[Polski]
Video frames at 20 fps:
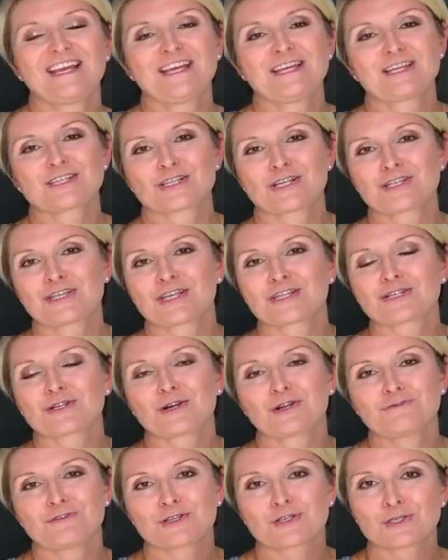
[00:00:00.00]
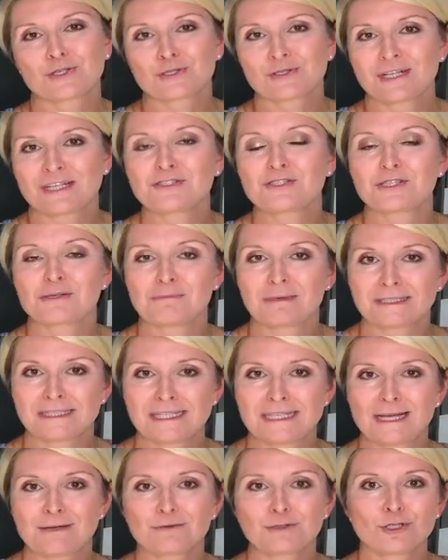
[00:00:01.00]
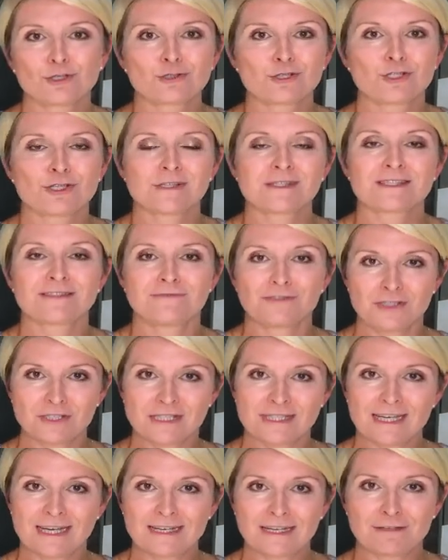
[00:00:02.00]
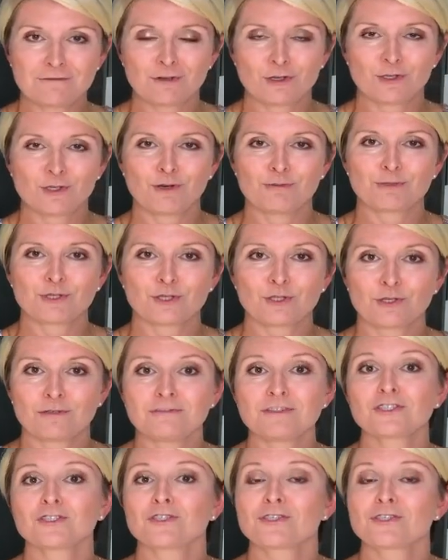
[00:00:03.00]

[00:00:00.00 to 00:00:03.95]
Jeżeli kiedykolwiek oglądaliście materiały dotyczące wyciskarek wolnoobrotowych,